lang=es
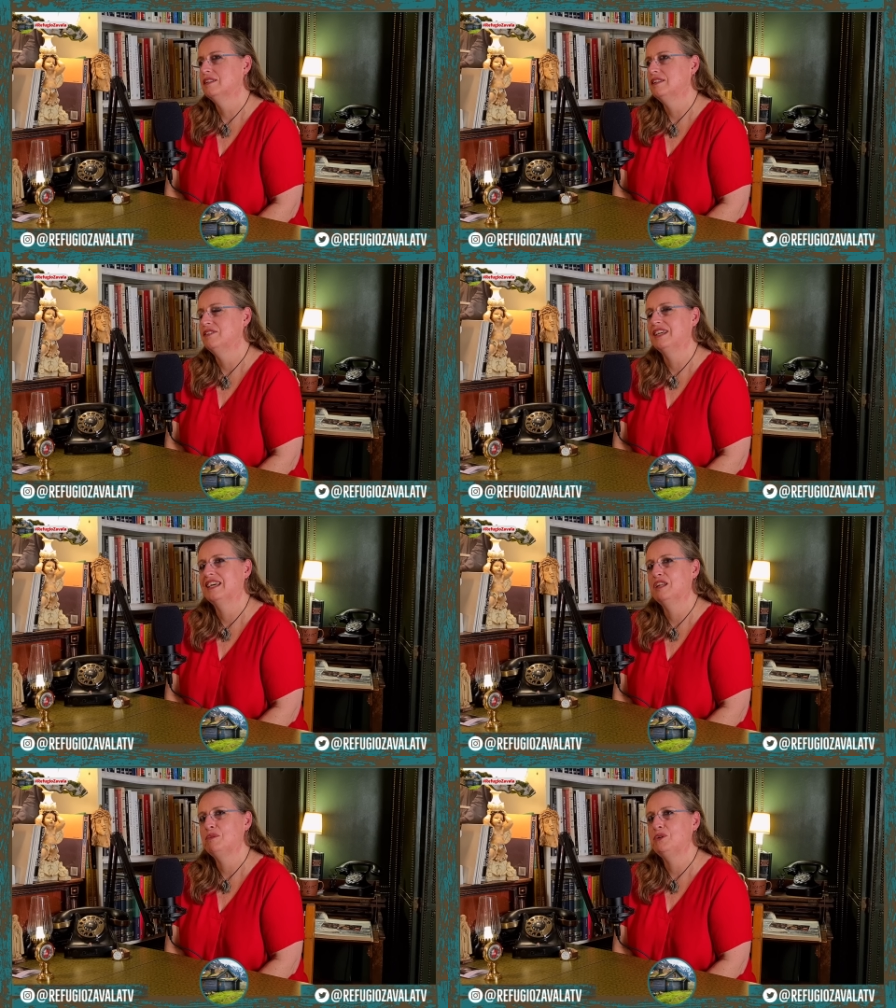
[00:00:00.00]
Dice,
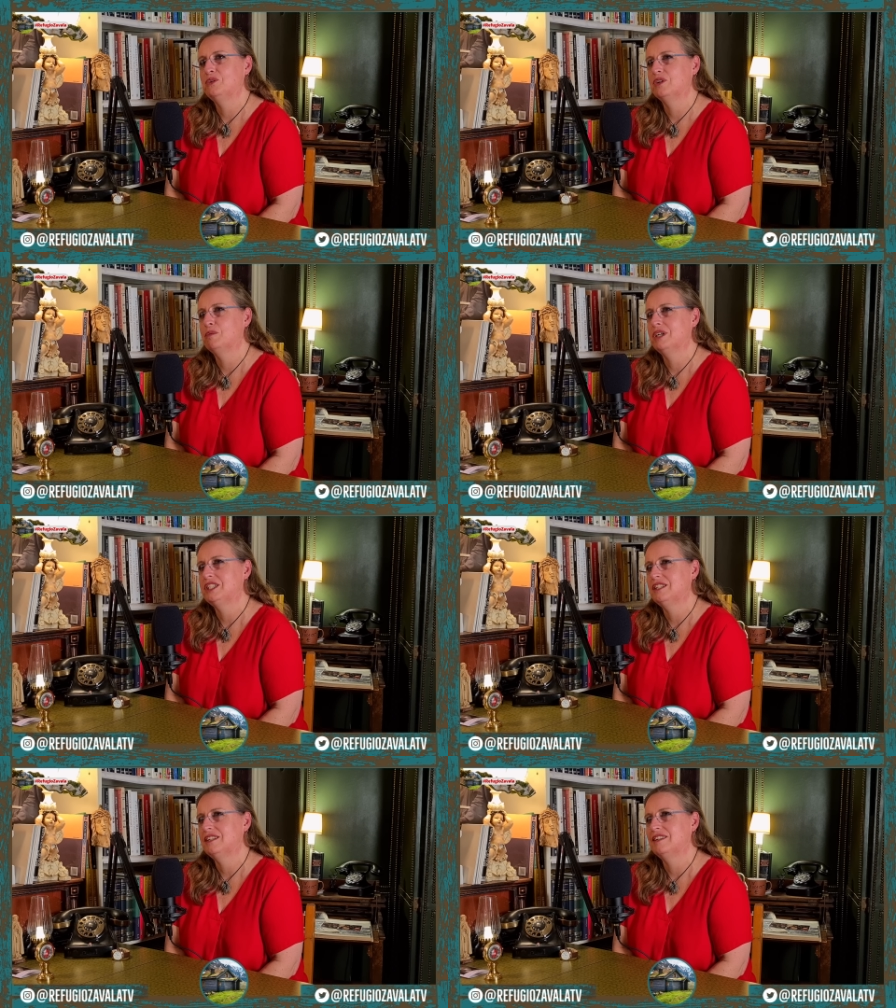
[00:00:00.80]
cada minuto que
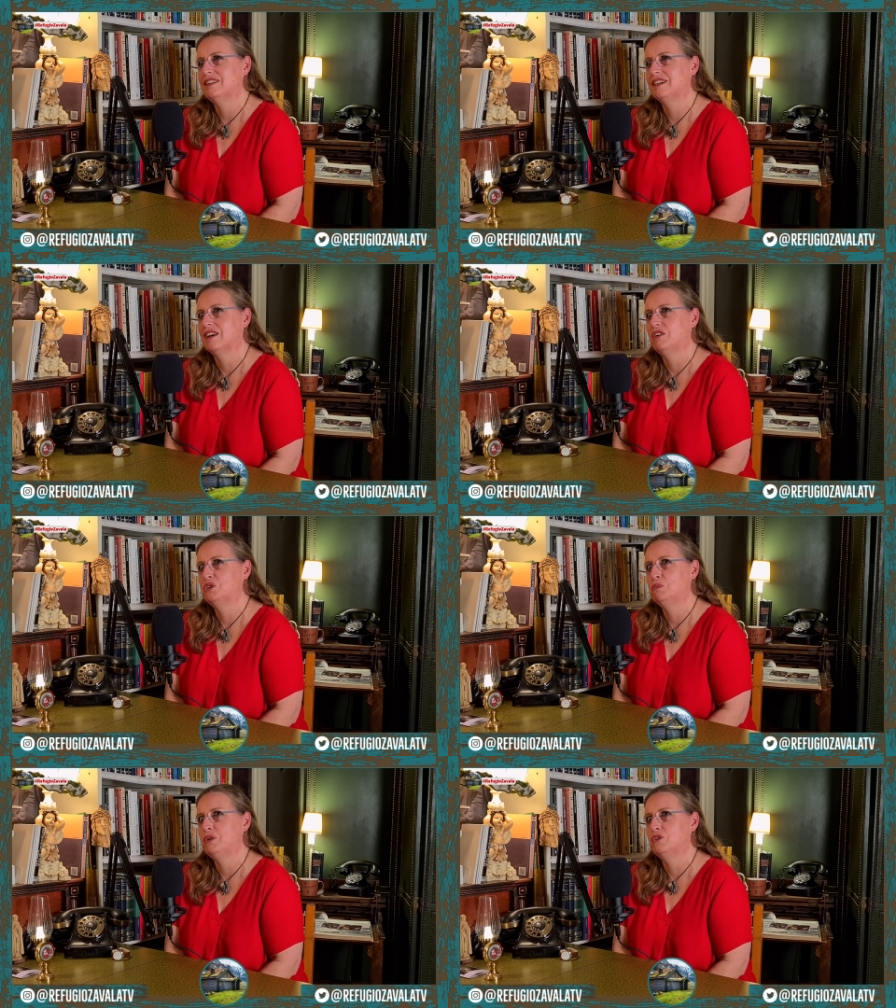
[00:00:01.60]
pasa, dice Carlos,
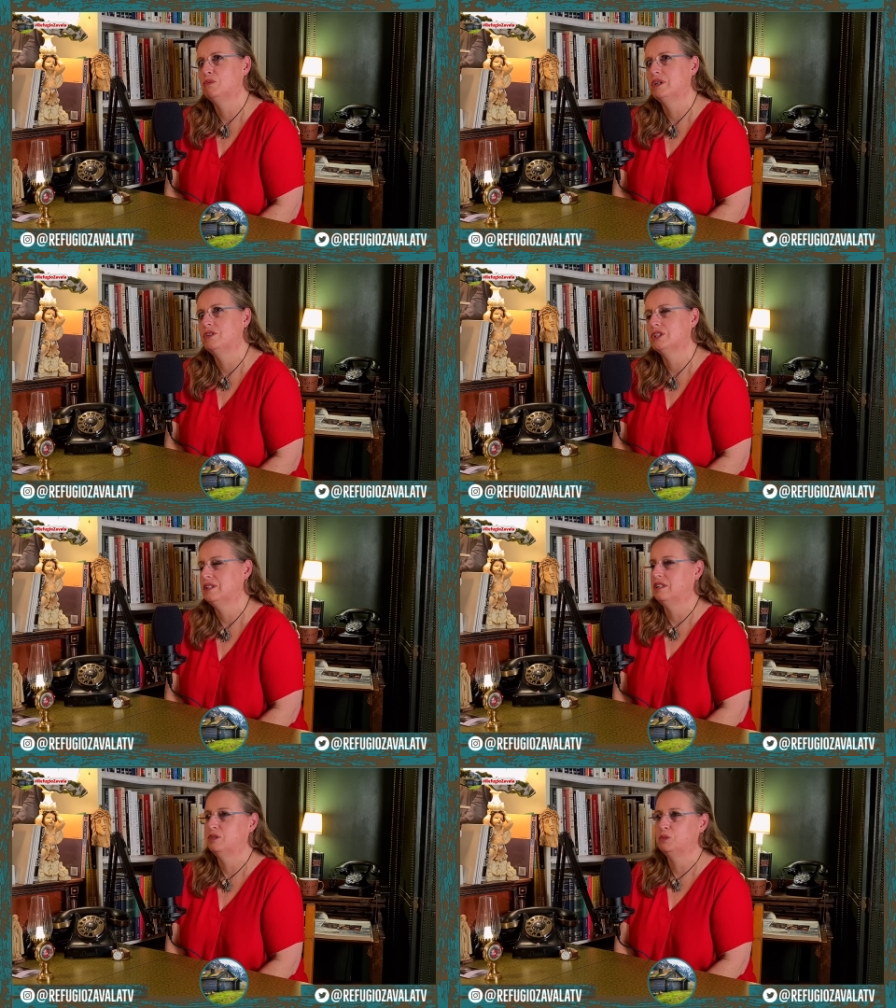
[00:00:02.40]
es un minuto menos que
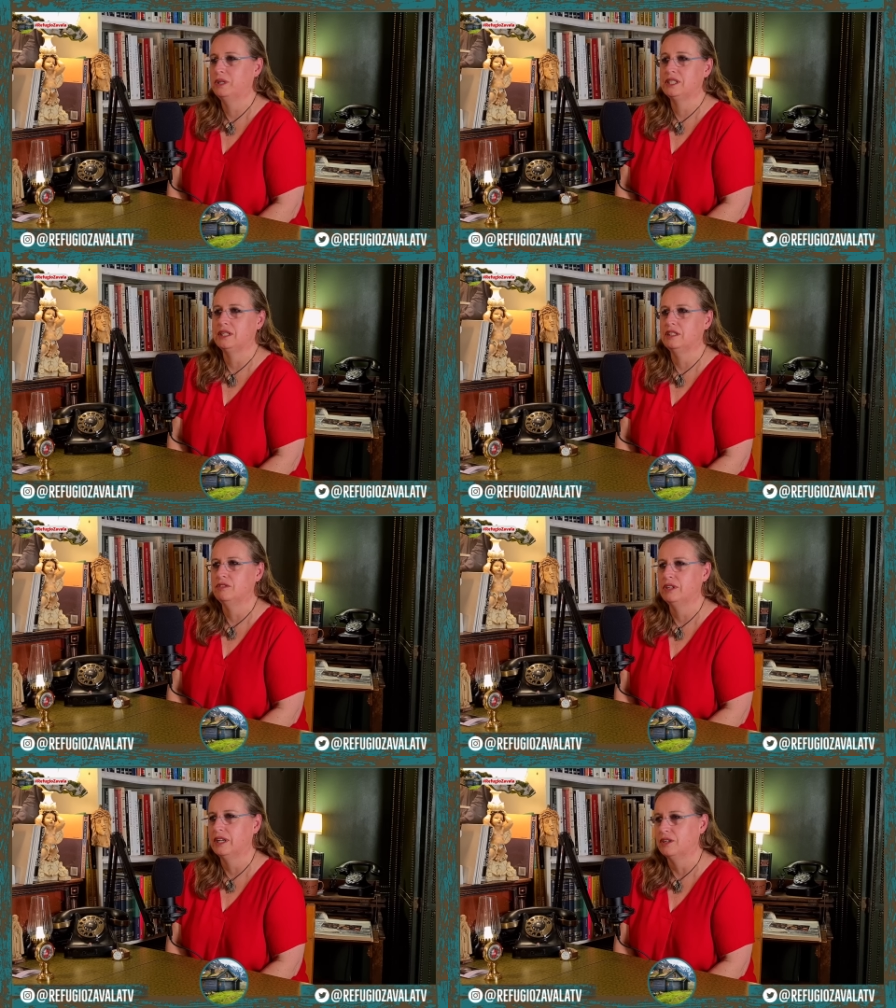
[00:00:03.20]
tenemos para
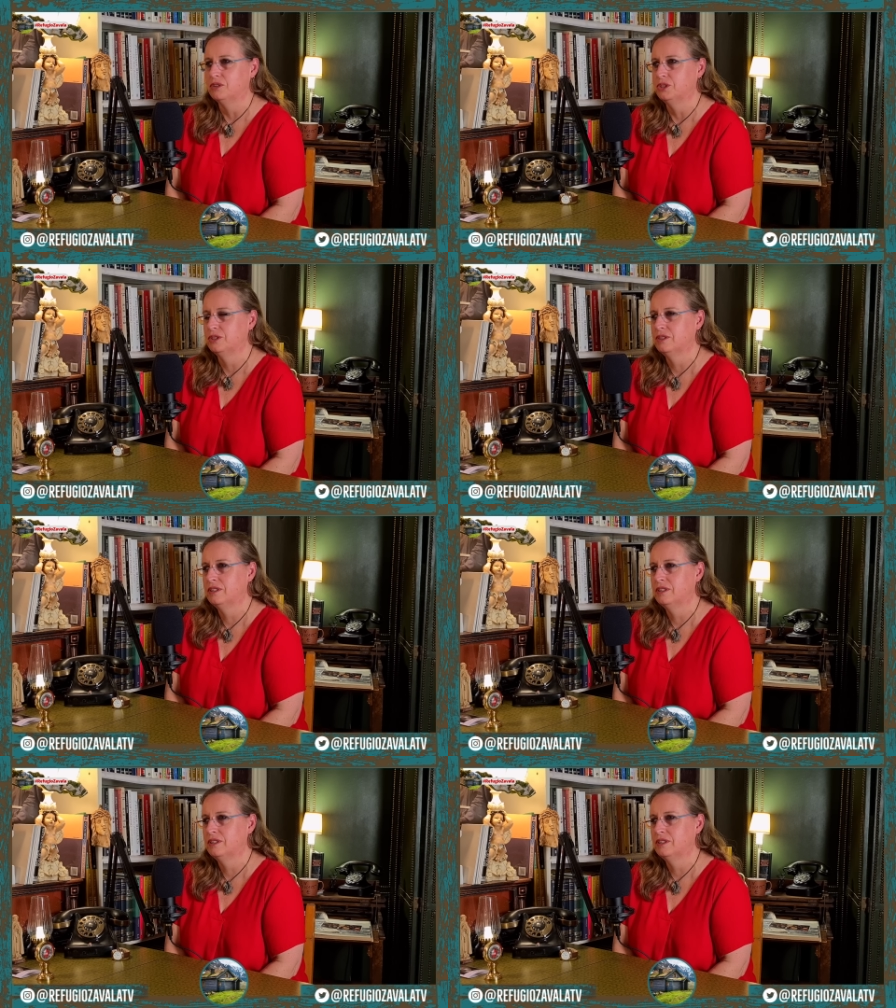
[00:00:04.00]
santificarnos.